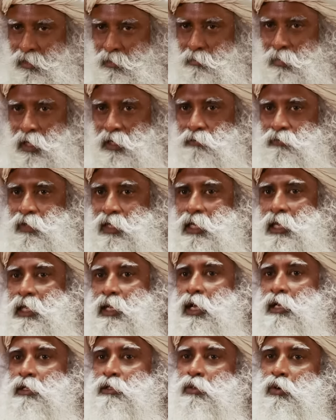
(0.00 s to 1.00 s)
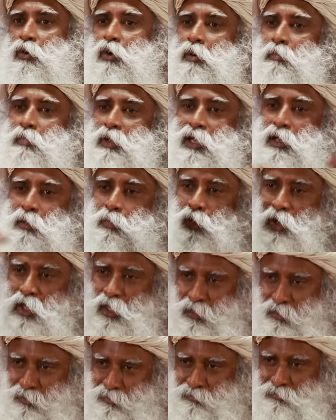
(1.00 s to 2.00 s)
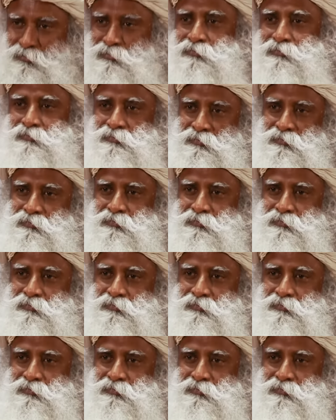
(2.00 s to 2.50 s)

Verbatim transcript: mas não podemos desenvolver um cérebro maior.